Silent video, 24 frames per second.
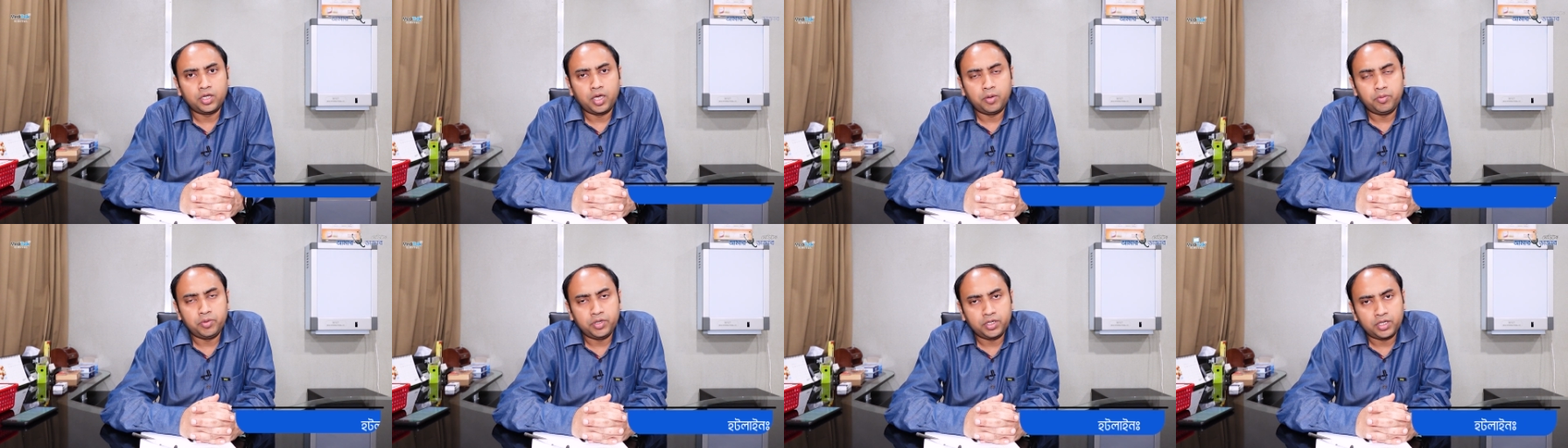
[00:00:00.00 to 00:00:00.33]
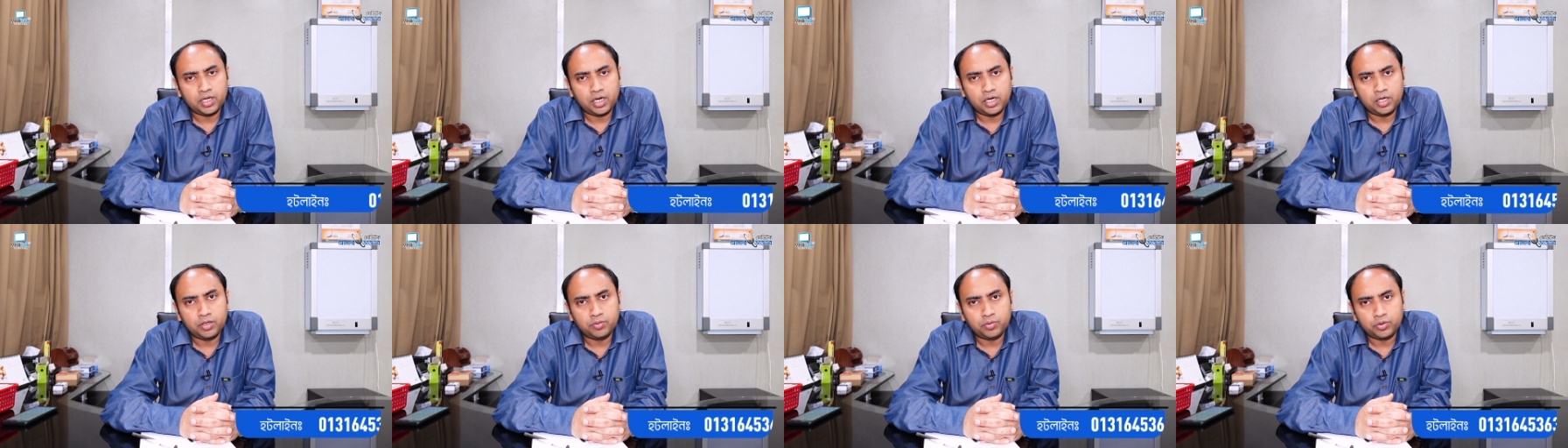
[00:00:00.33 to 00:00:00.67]

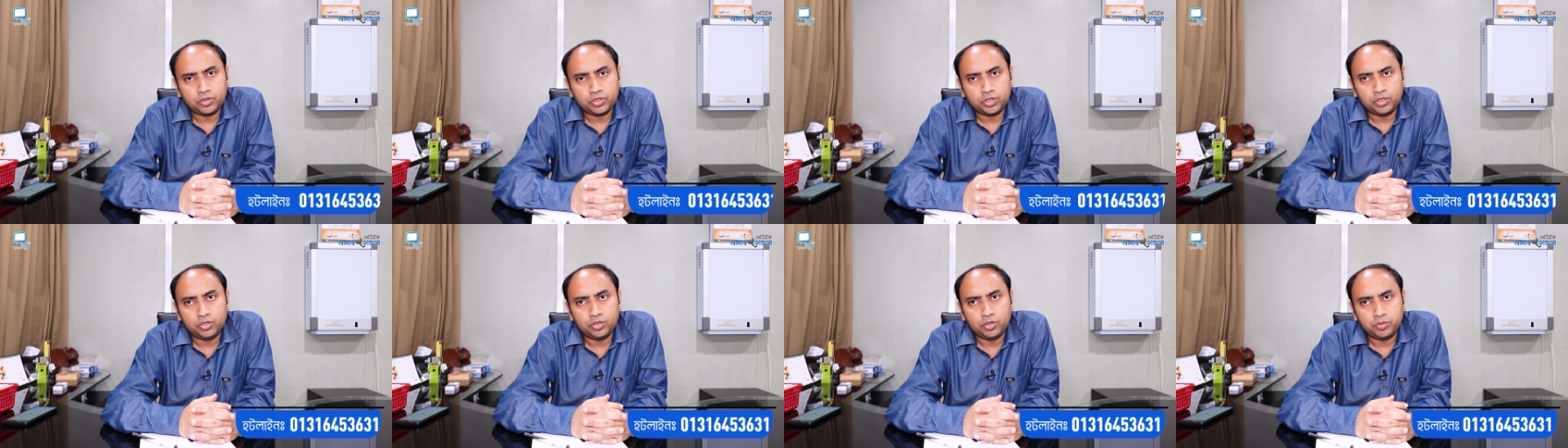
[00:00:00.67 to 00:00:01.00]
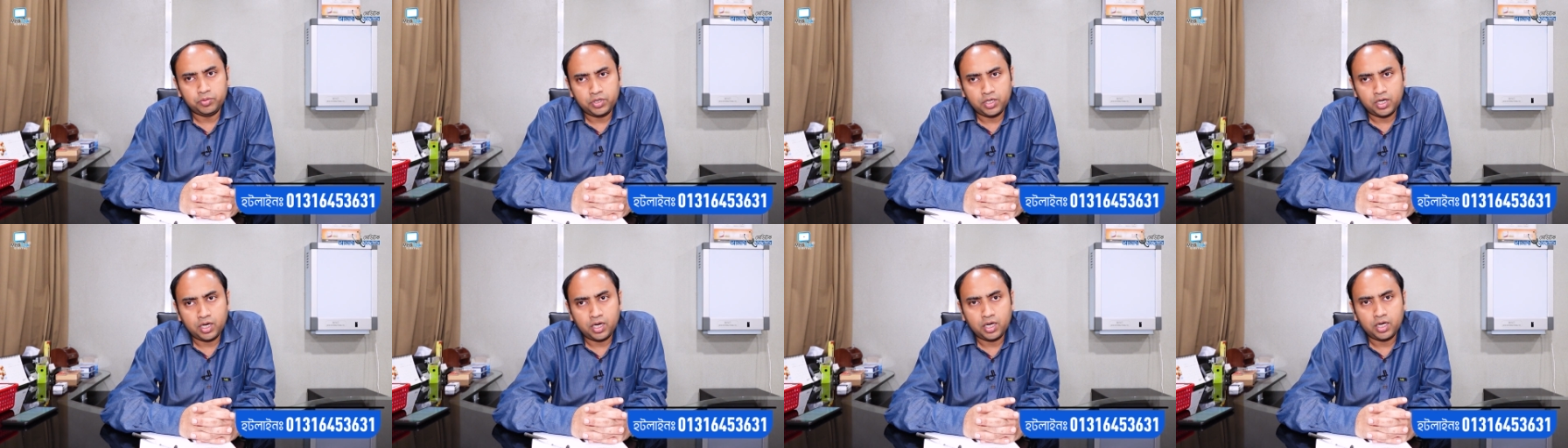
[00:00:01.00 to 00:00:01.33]
এবিটালি
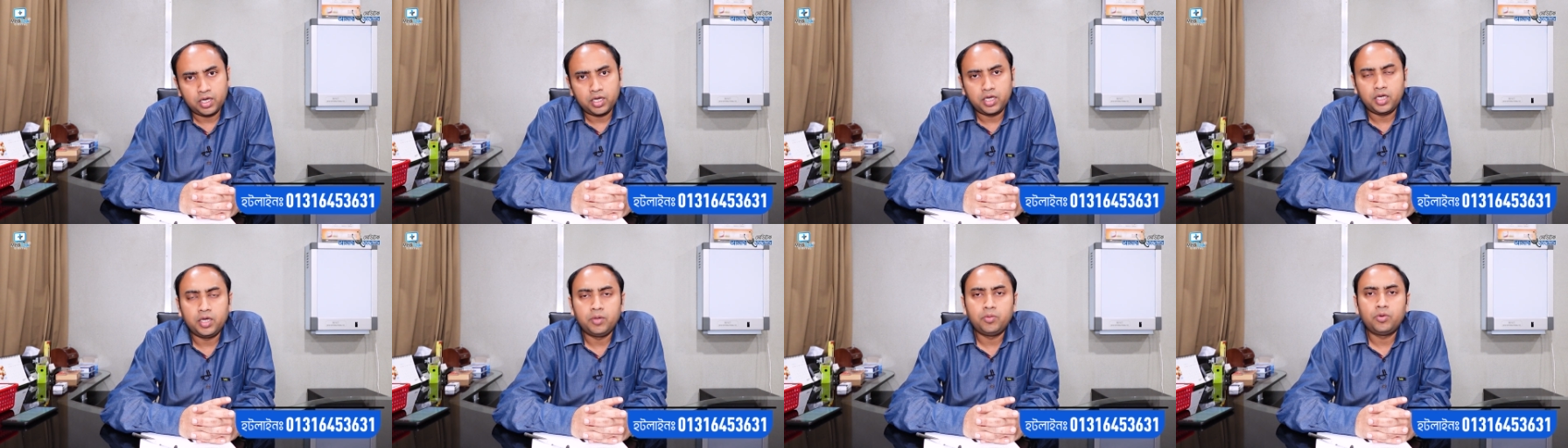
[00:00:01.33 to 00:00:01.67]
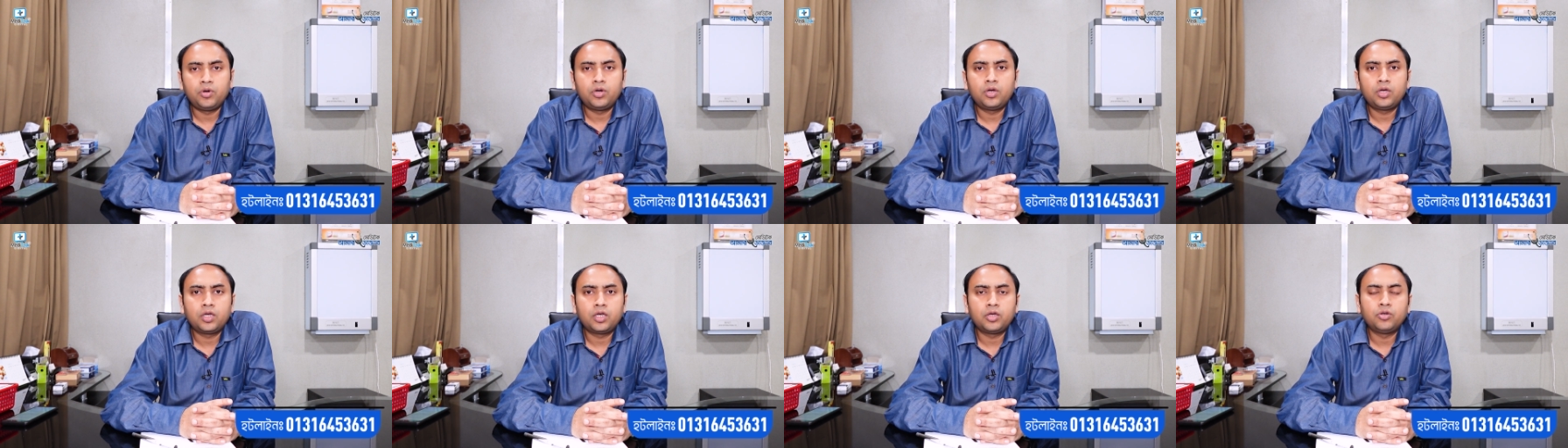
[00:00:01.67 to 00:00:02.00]
পটিনোমিয়া
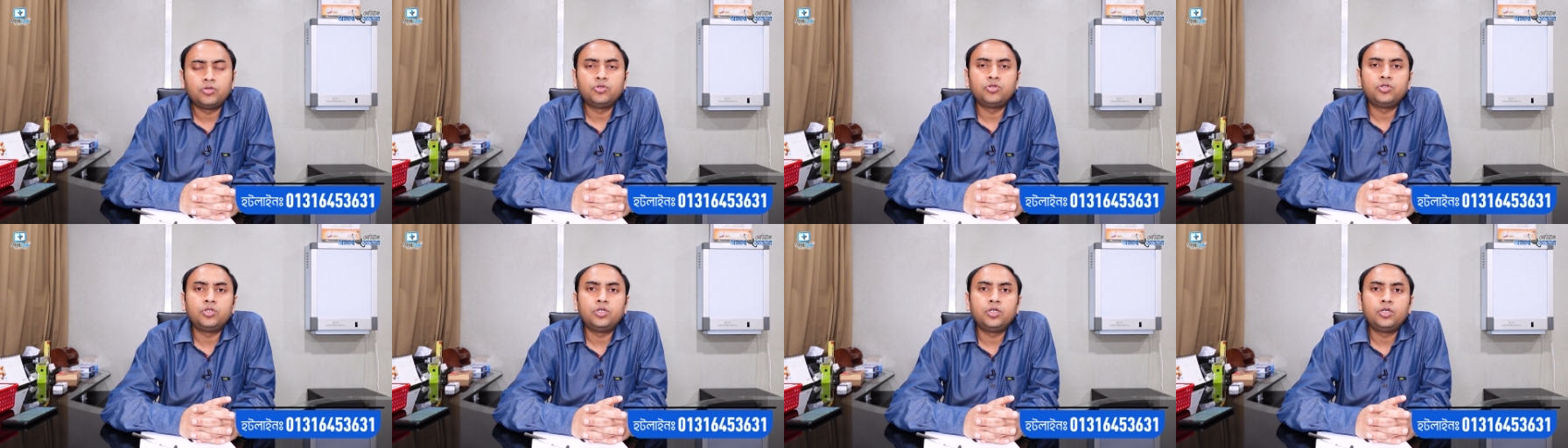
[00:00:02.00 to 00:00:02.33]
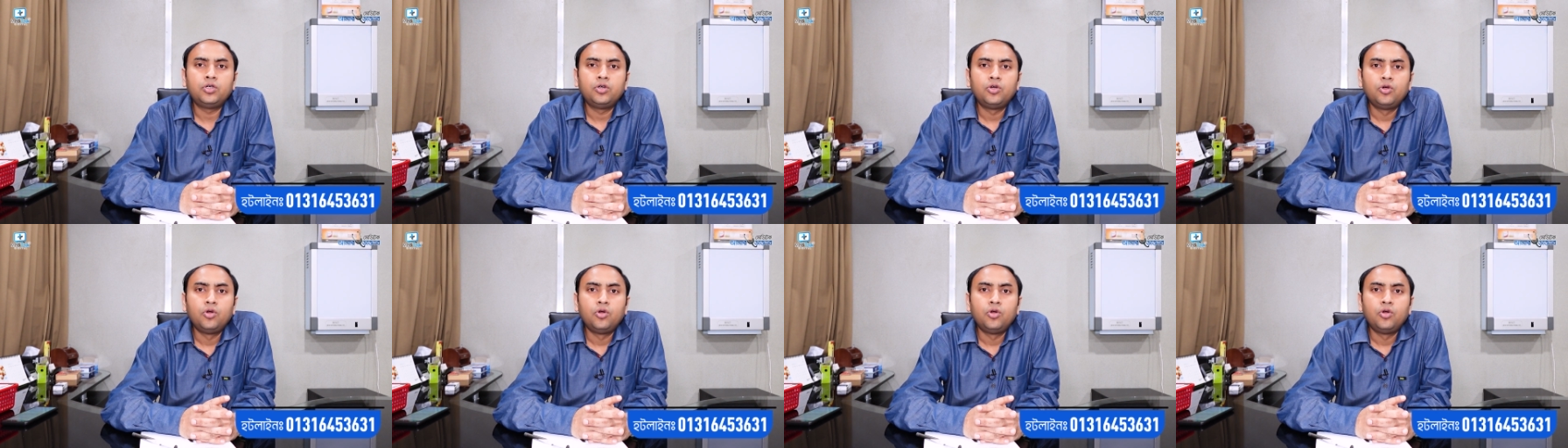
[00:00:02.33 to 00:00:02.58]
এবং কেউ যদি